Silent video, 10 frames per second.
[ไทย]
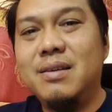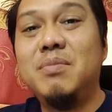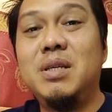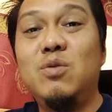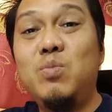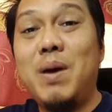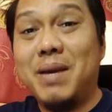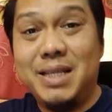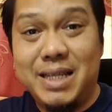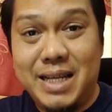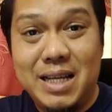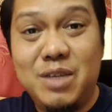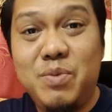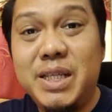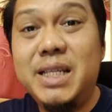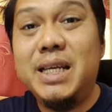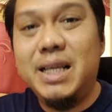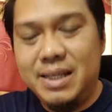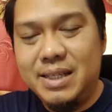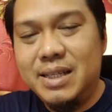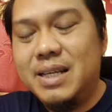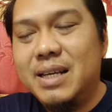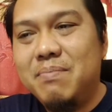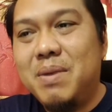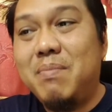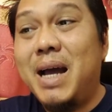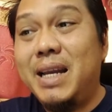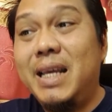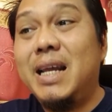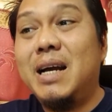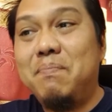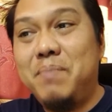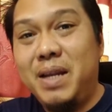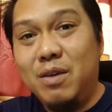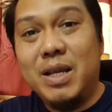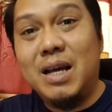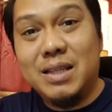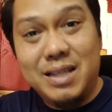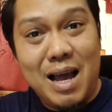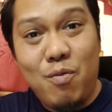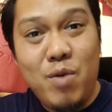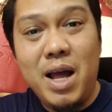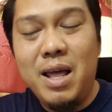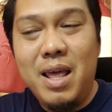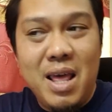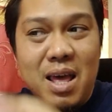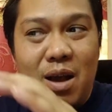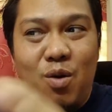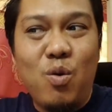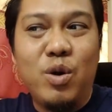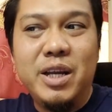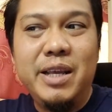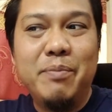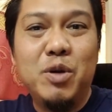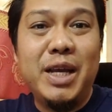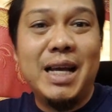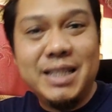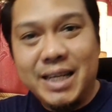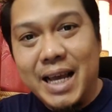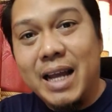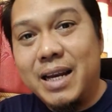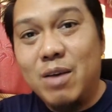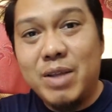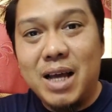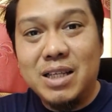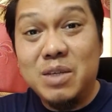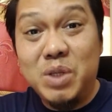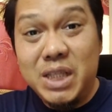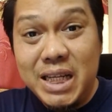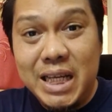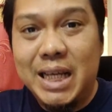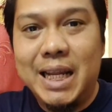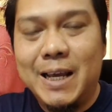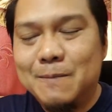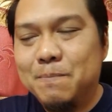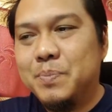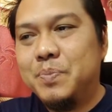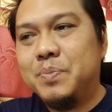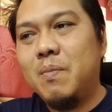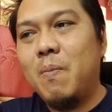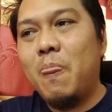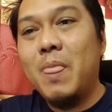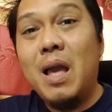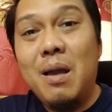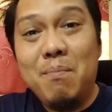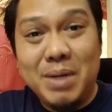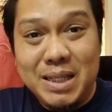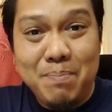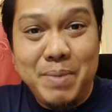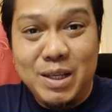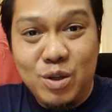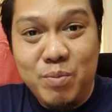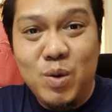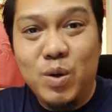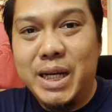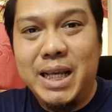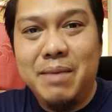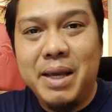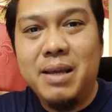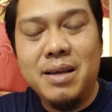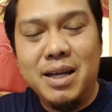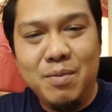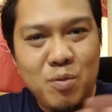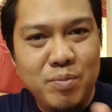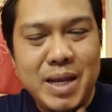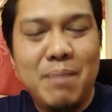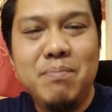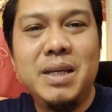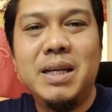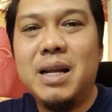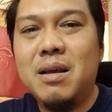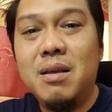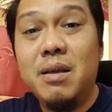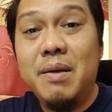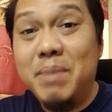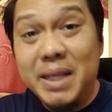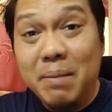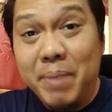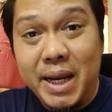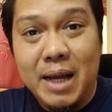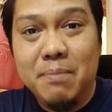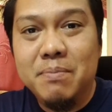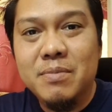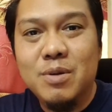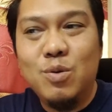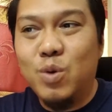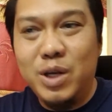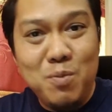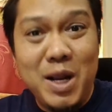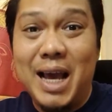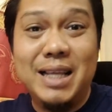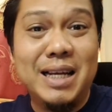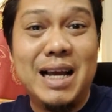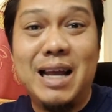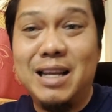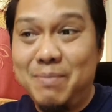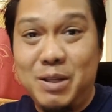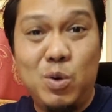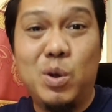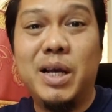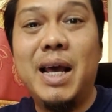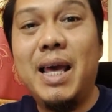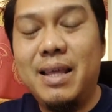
มีรูปแบบการจัดการชีวิตที่ดี ประมาณนี้นะครับ เป็นแนวทางแต่ถามว่า คนที่บริหารจัดการแนวทางชีวิตที่ดีเนี่ย มันจำเป็นจะต้องเป็นคนดีไหมอันนี้ผมย้ำอีกนะไม่จำเป็นครับ คนที่บริหารจัดการดีเป็นโจรก็ได้